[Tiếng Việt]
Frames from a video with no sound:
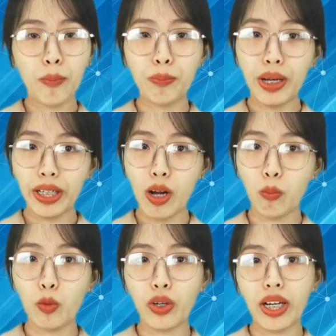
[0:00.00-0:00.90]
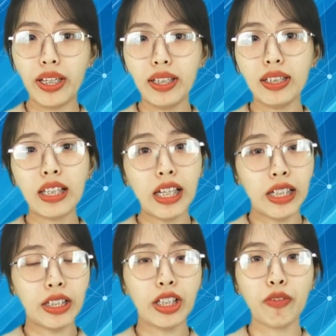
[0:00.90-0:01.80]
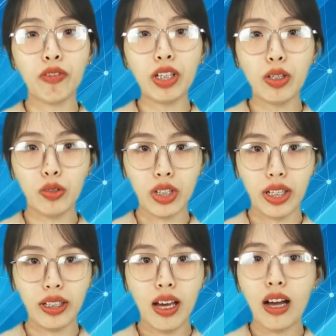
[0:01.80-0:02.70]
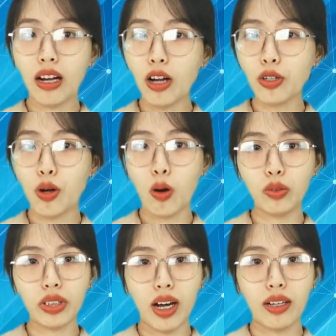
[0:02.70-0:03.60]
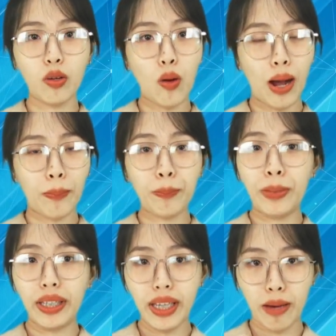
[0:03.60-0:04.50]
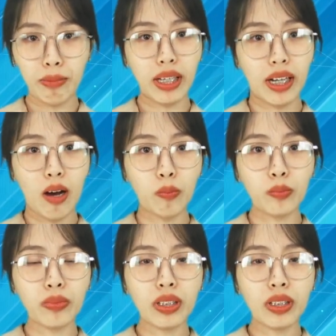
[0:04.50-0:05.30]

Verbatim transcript: Bị đậu mùa khỉ thì chi phí điều trị có được hỗ trợ hoặc miễn giảm hay không?